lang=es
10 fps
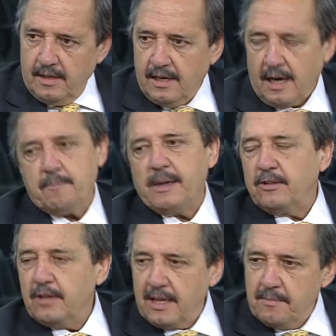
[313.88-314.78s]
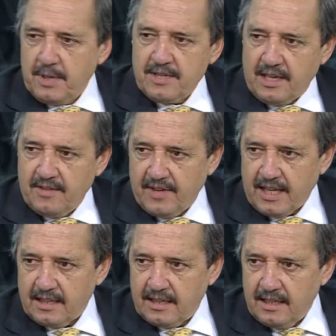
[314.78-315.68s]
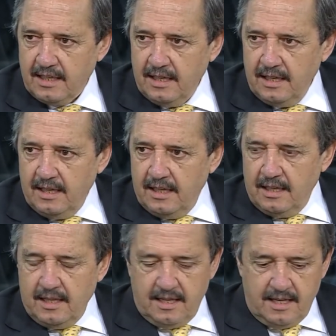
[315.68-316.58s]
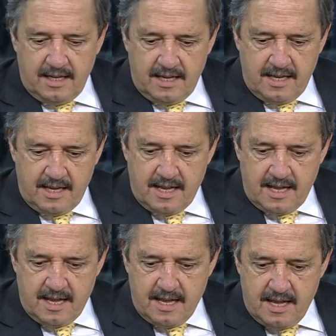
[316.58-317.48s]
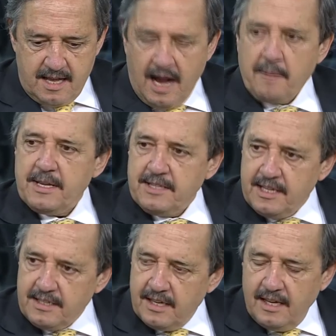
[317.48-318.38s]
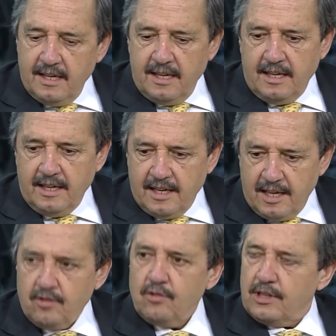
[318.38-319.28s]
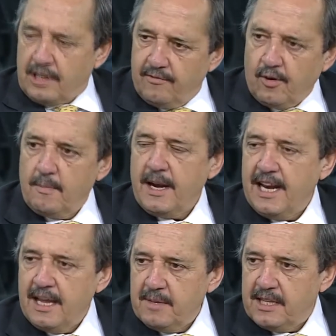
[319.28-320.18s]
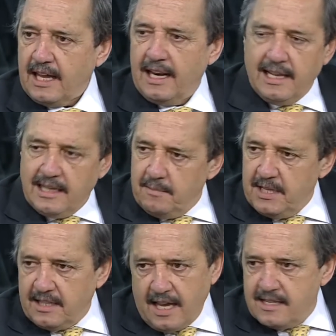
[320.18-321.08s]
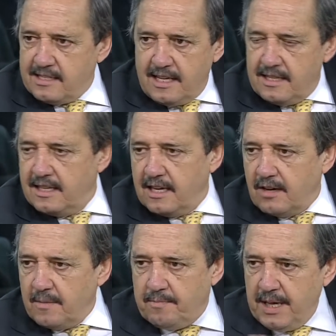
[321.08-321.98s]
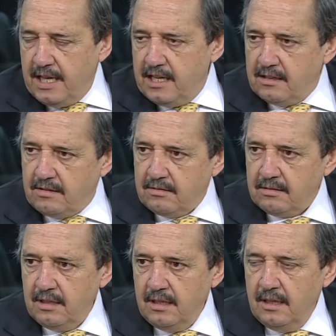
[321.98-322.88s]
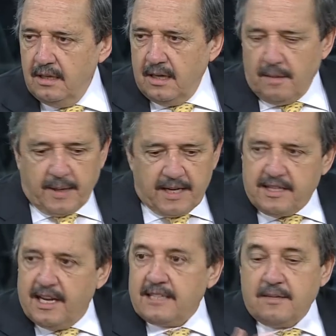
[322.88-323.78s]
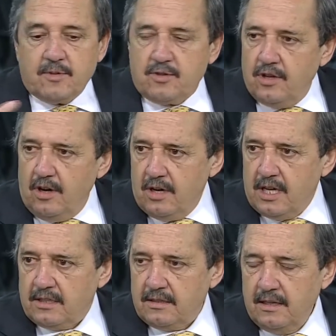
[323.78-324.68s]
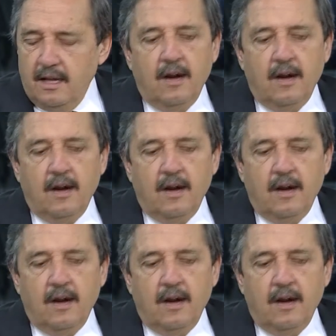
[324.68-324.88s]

eh, respecto de quien piensa diferente. Y a veces eh, eso se transforma en enemistad. La enemistad enciende los espíritus, aparecen las emociones.